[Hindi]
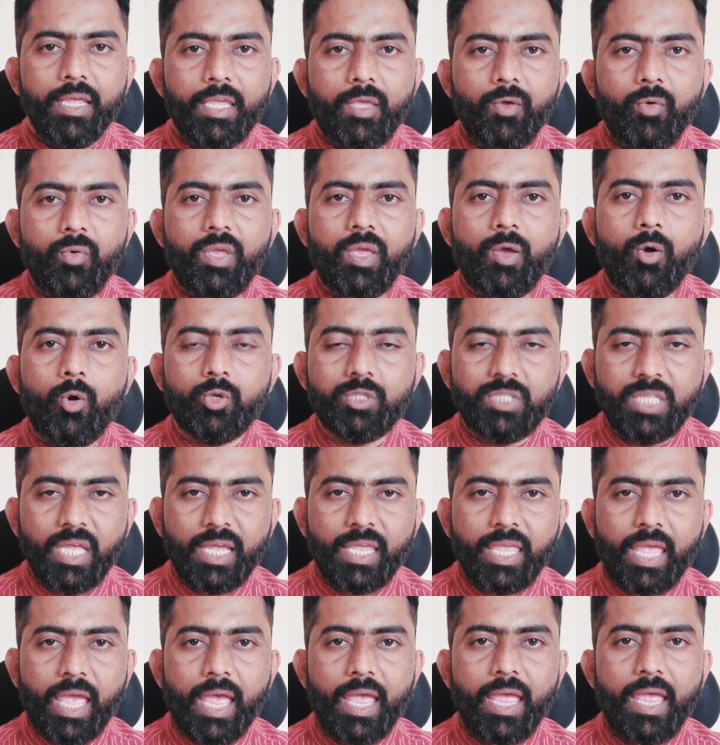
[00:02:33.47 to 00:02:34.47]
क्योंकि
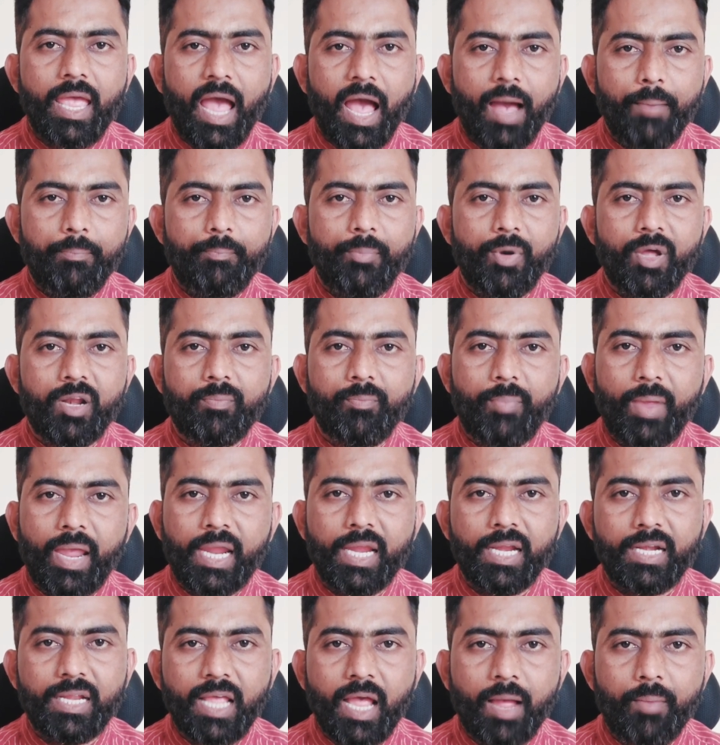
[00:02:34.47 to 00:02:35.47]
होता क्या है आप पर
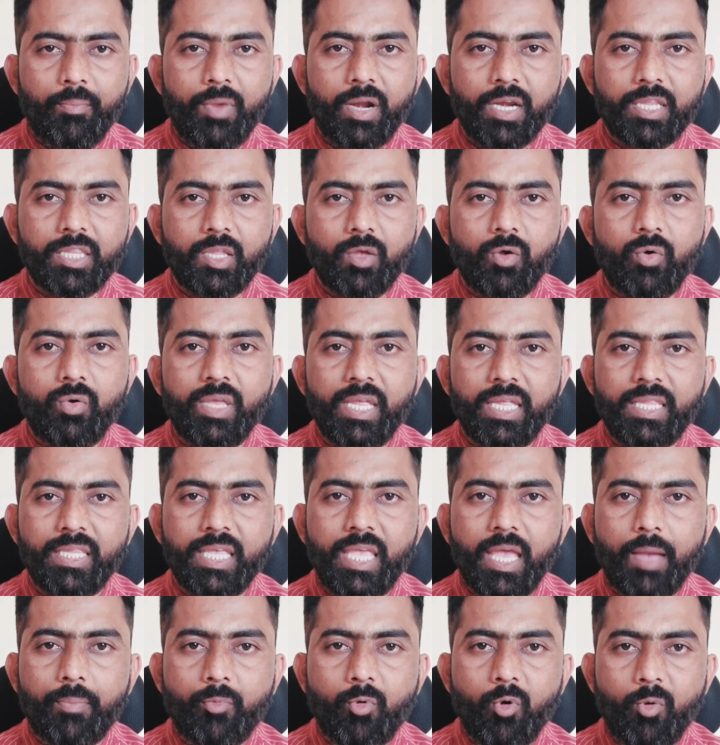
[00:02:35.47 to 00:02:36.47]
पैकेट काम करते हो
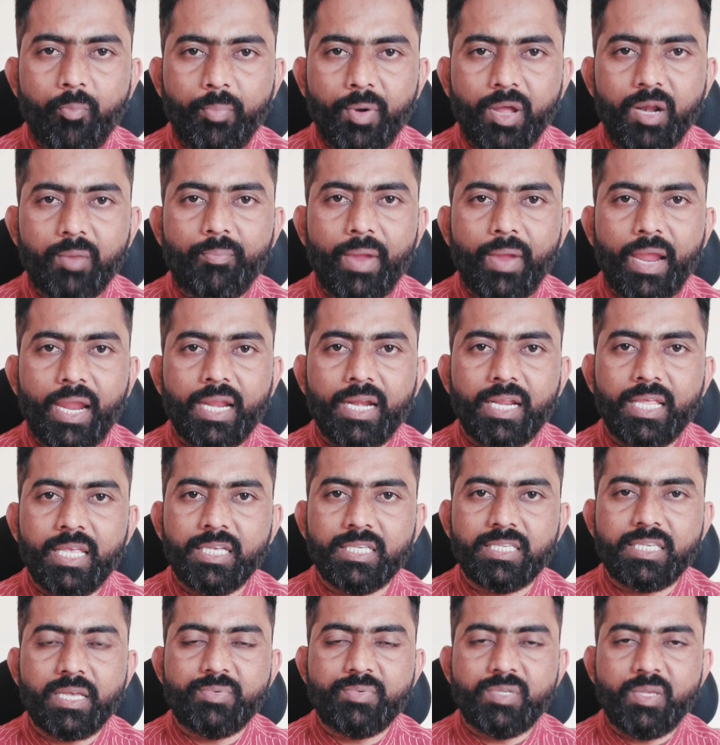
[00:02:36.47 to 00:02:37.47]
यानी कि आपको पर पैकेट
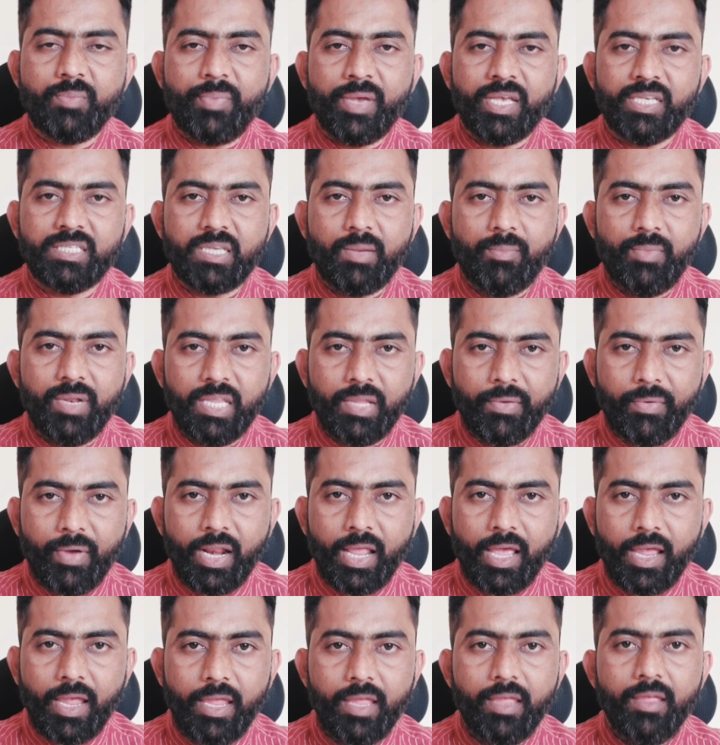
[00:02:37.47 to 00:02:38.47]
के हिसाब से पैसा मिलने
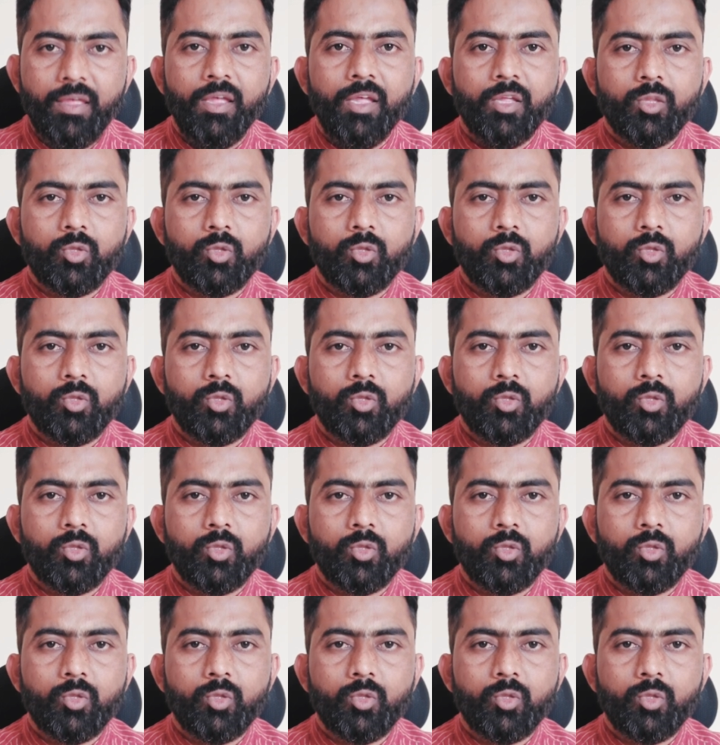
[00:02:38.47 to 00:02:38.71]
वाला है